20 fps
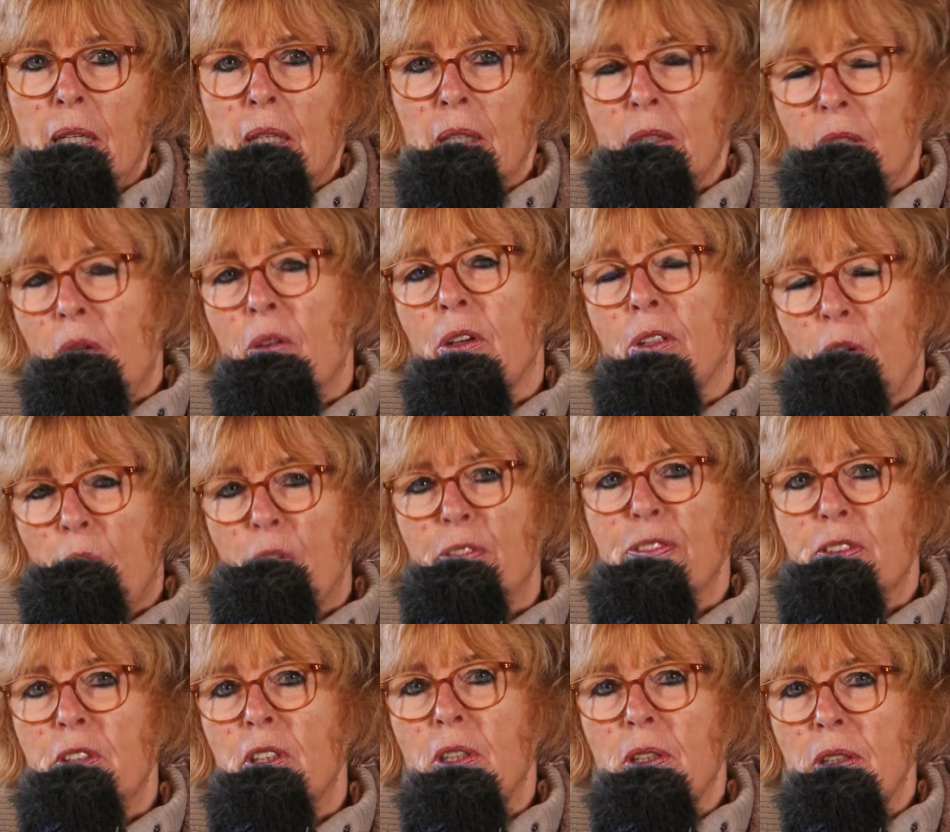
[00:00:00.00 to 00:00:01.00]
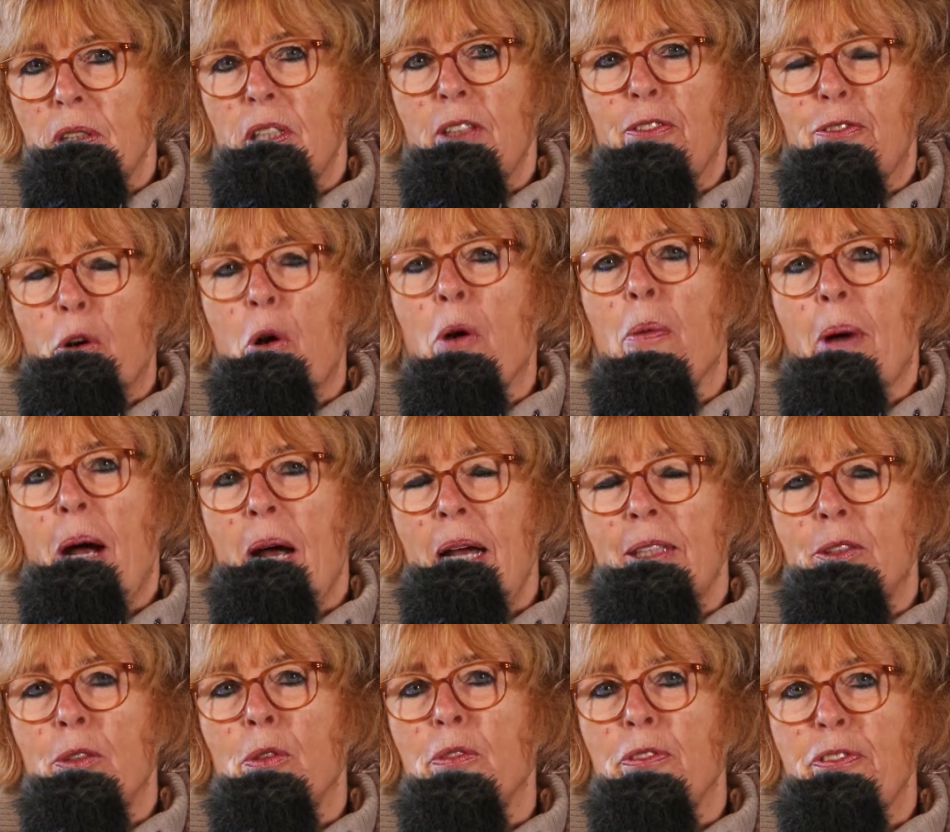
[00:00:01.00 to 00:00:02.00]
dauern oft die
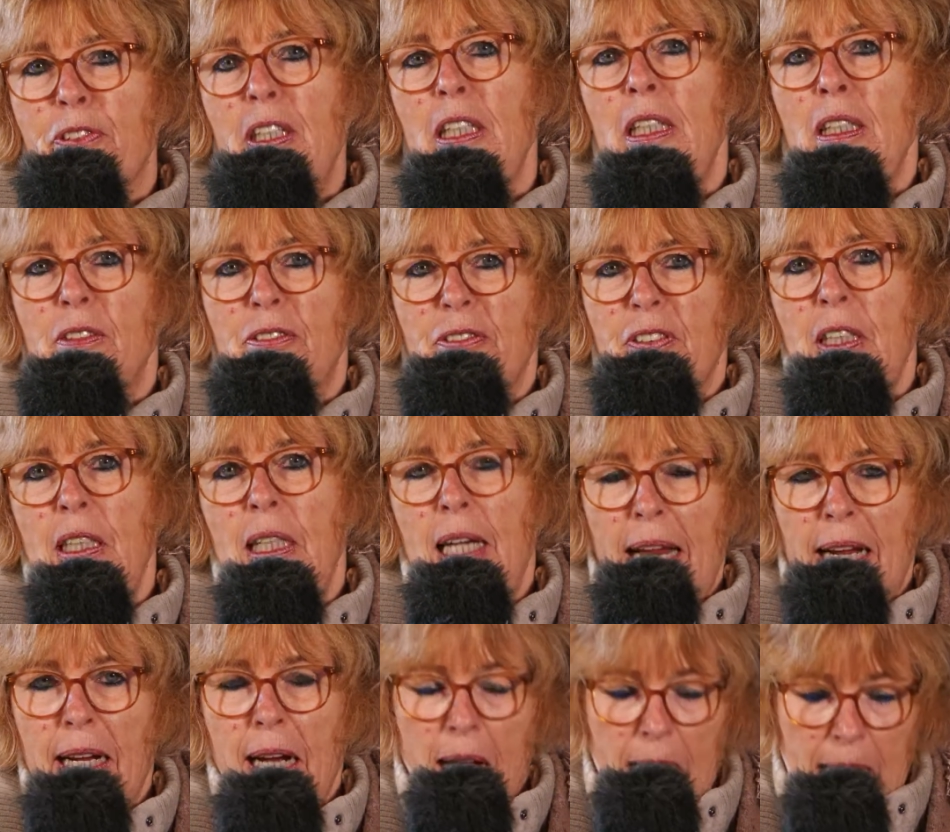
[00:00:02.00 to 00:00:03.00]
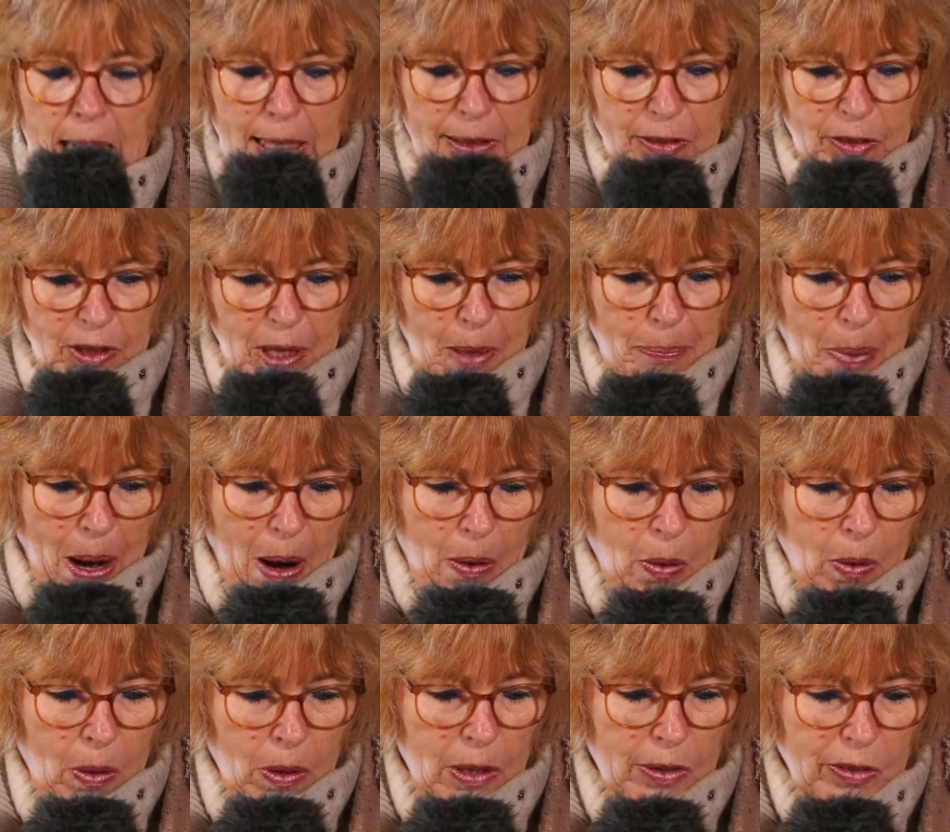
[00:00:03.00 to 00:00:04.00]
Vorbereitungen viel, viel länger als der
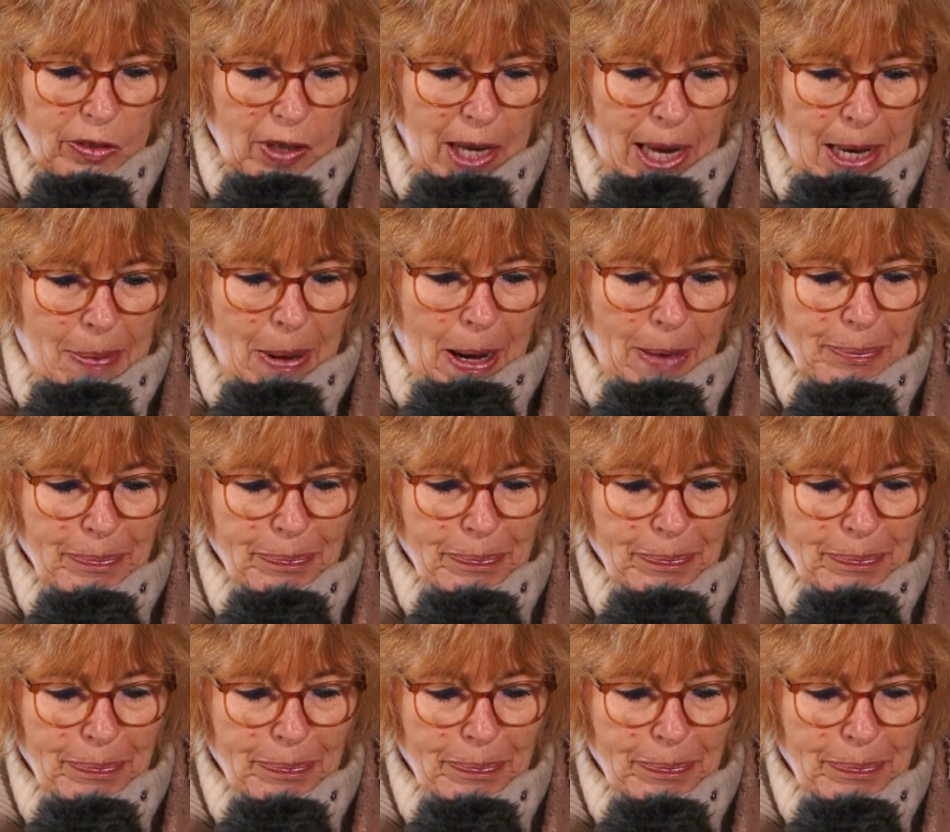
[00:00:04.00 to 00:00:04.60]
Bau selber.